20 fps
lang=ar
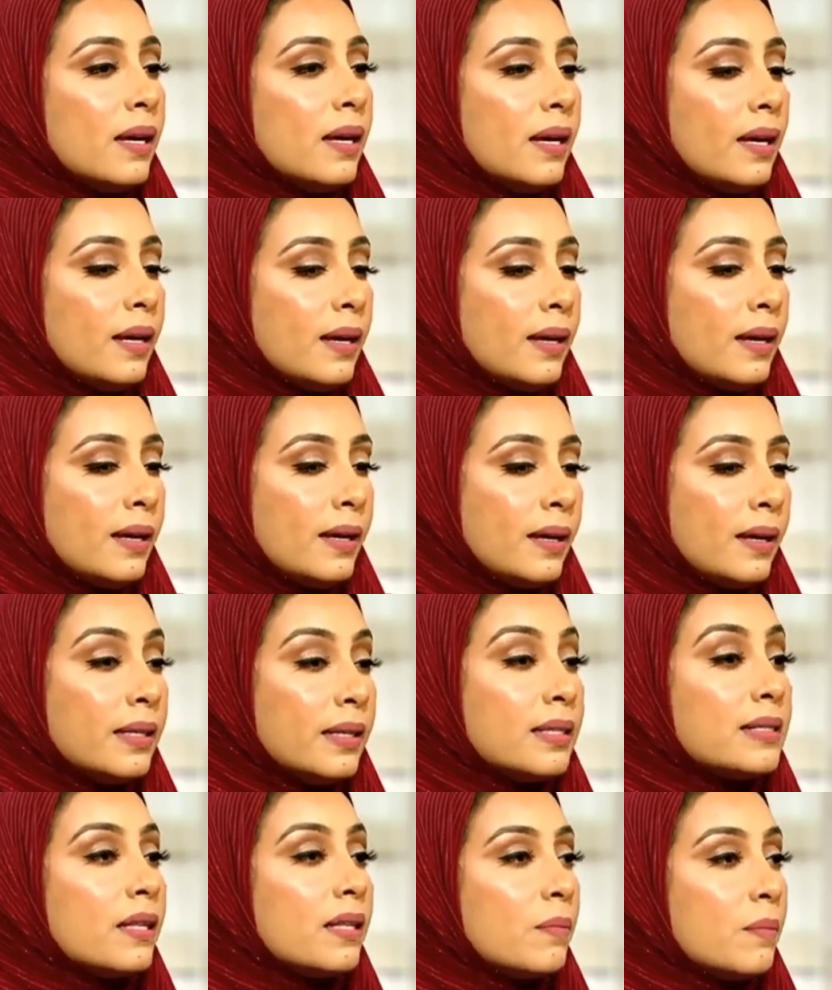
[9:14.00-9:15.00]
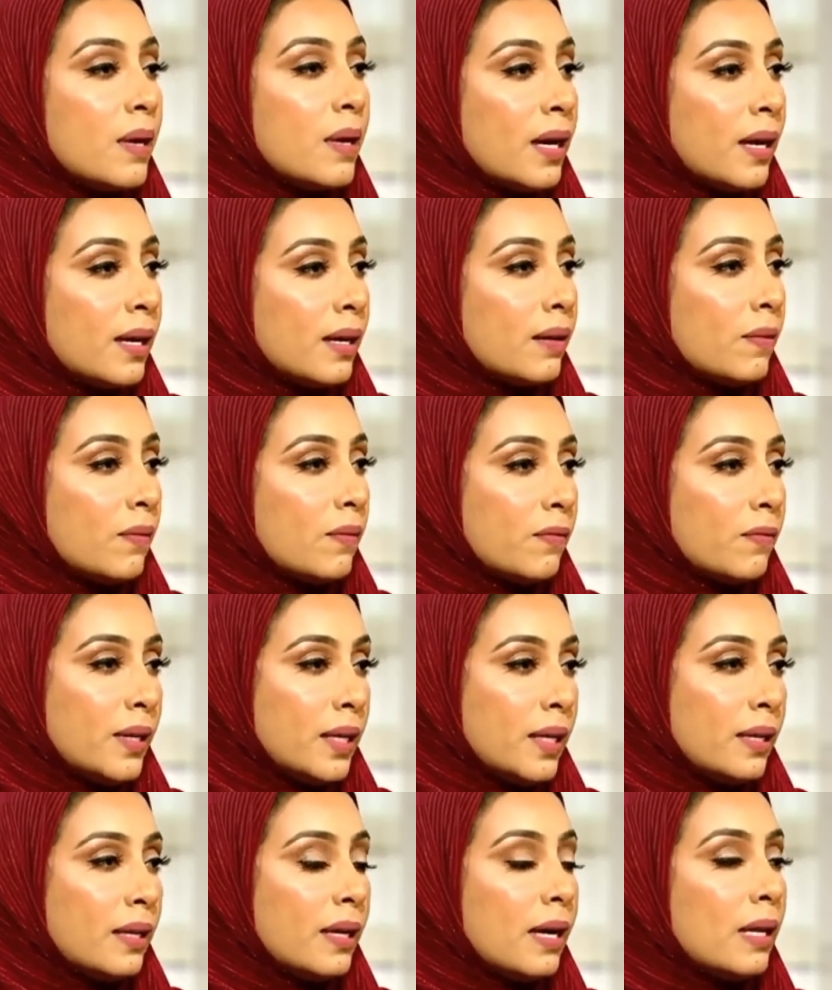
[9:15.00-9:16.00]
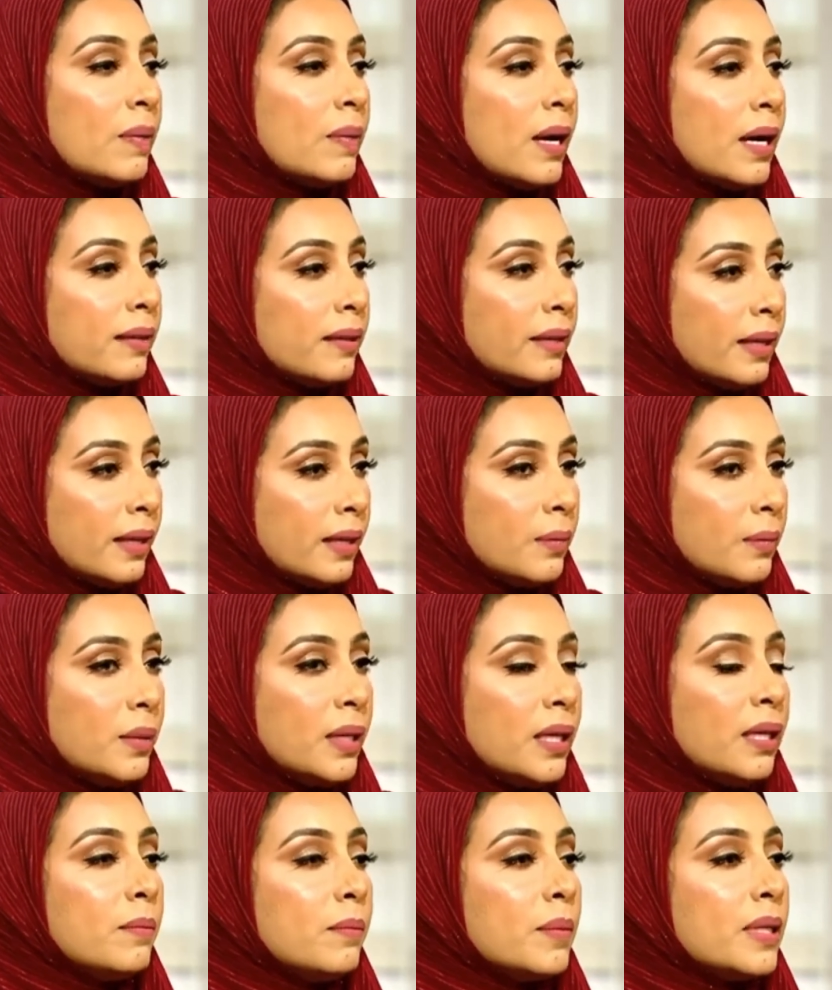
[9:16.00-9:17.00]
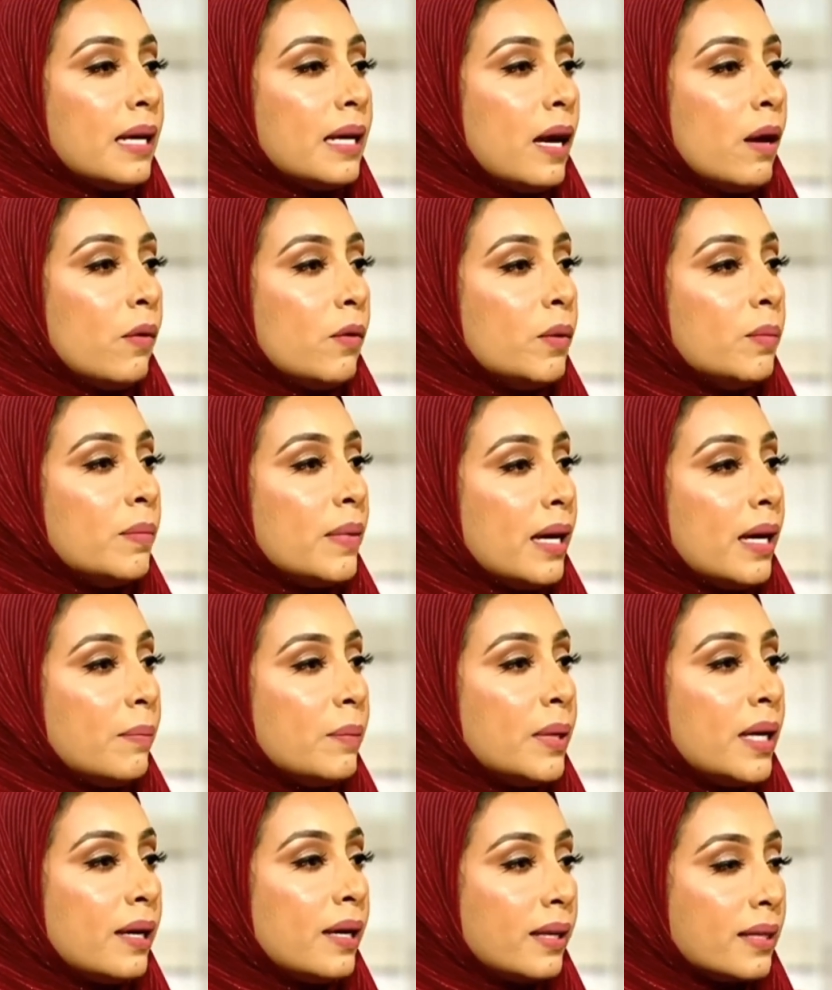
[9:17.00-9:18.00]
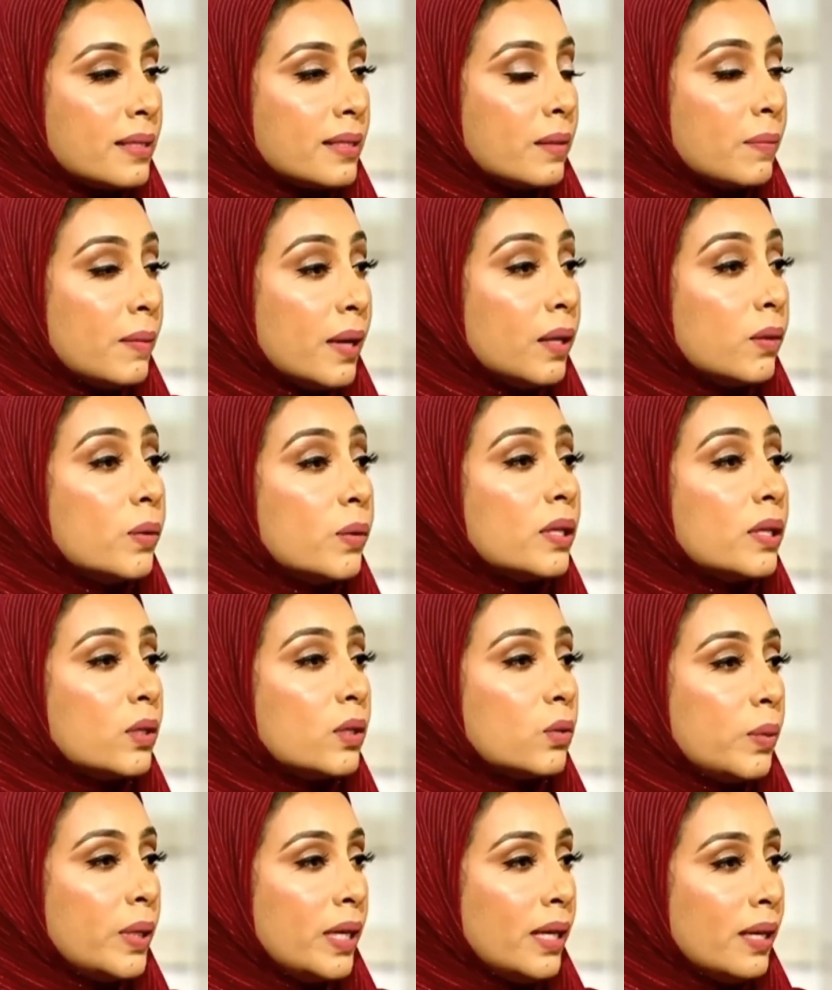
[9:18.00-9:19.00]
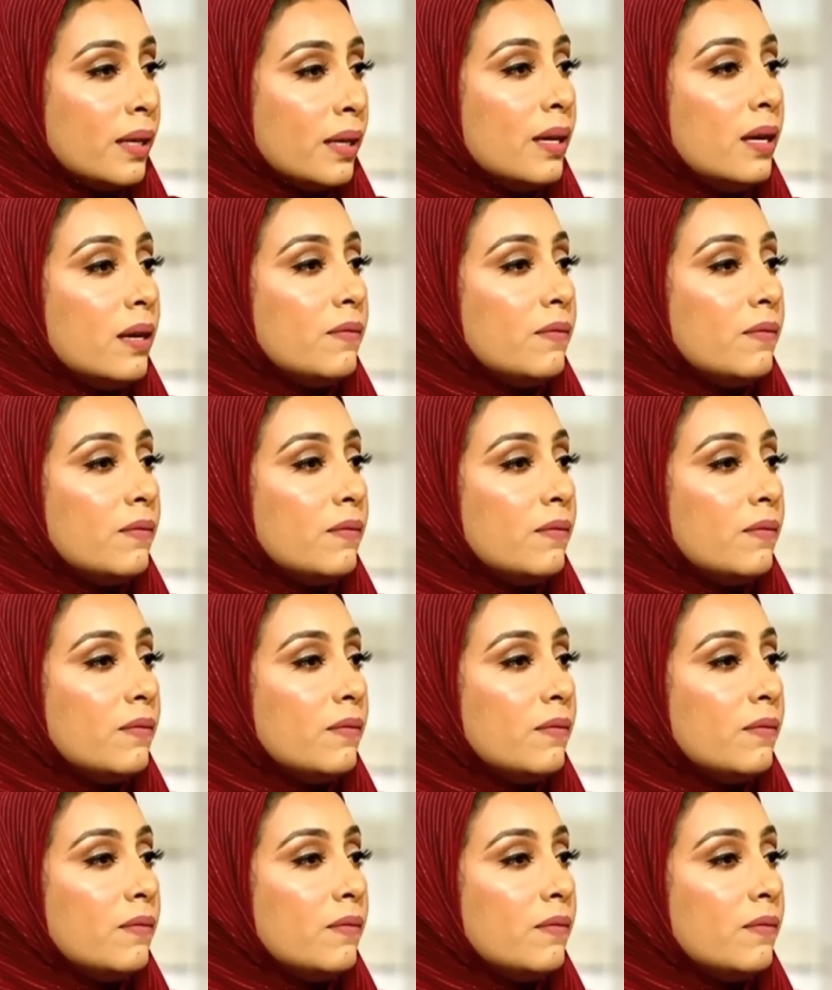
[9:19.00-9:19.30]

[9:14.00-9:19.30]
آه، الاستثمار في البحث العلمي بالتعاون مع مراكز البحث والتطوير